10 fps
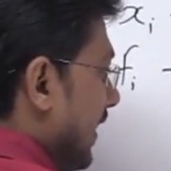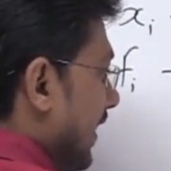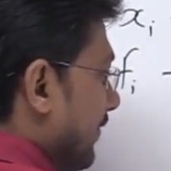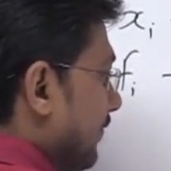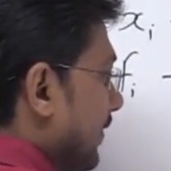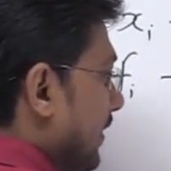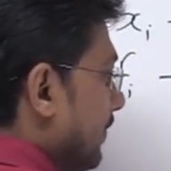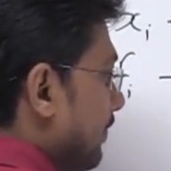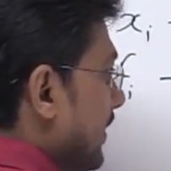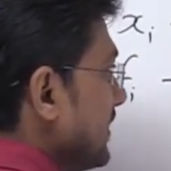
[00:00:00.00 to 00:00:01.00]
एफ वन
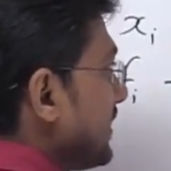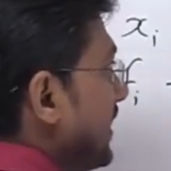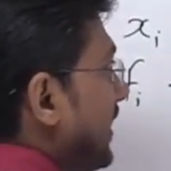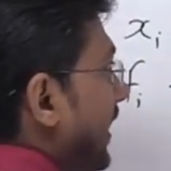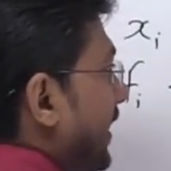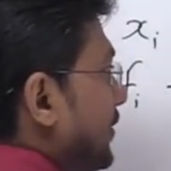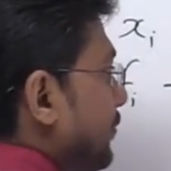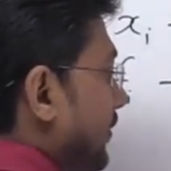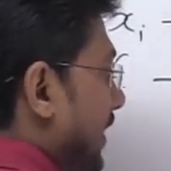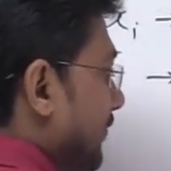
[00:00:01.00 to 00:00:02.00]
प्लस एक्स टू
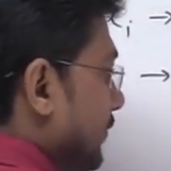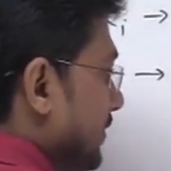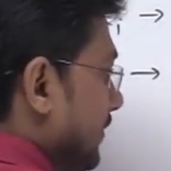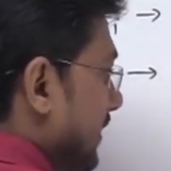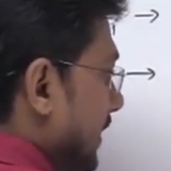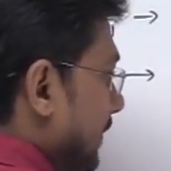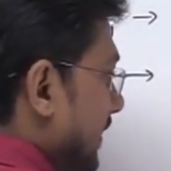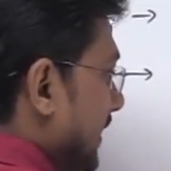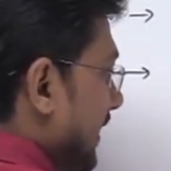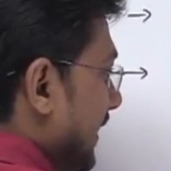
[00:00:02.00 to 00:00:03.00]
को एफ टू से मल्टीपल
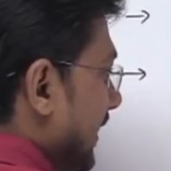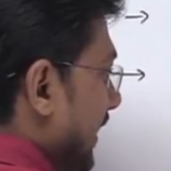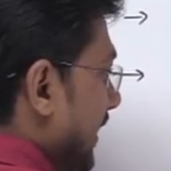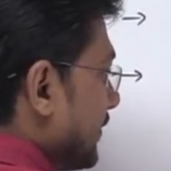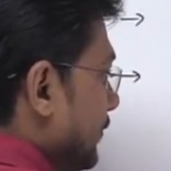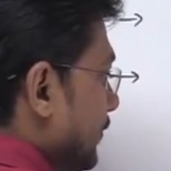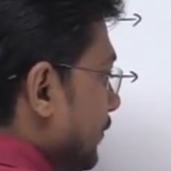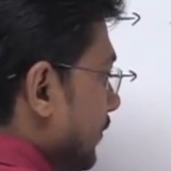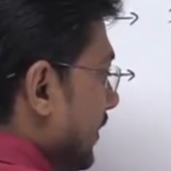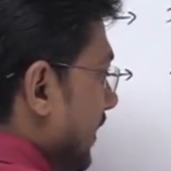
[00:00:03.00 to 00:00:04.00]
करेंगे एक्स टू
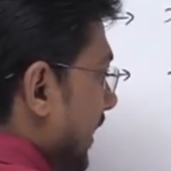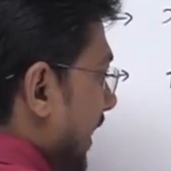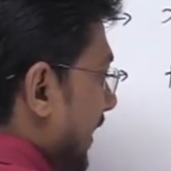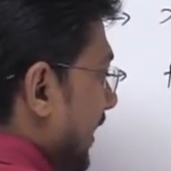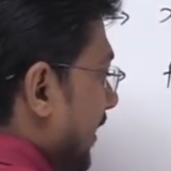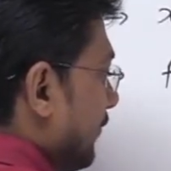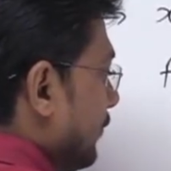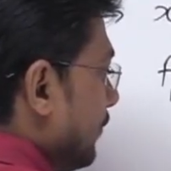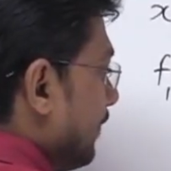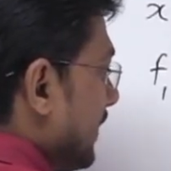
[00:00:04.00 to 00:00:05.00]
एंड एफ
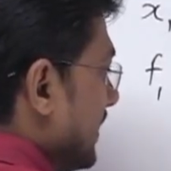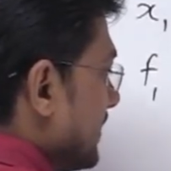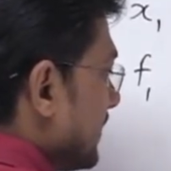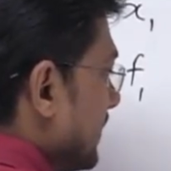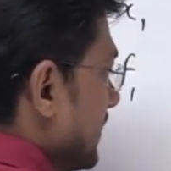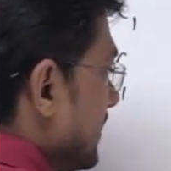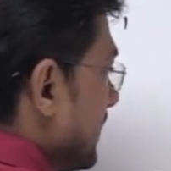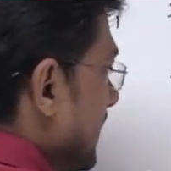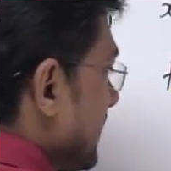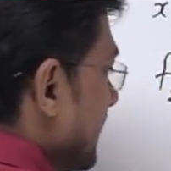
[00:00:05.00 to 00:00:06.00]
टू प्लस इस
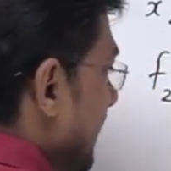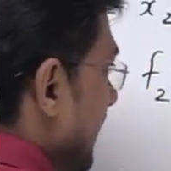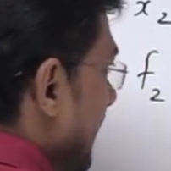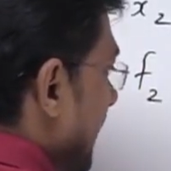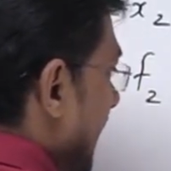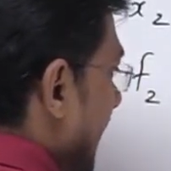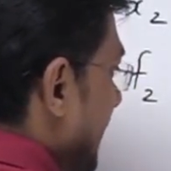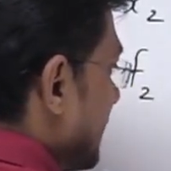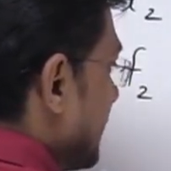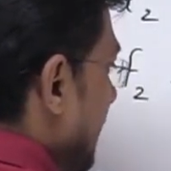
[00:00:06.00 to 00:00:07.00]
तरह से
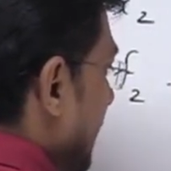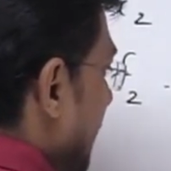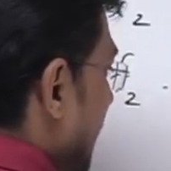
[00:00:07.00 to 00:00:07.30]
एक्स एन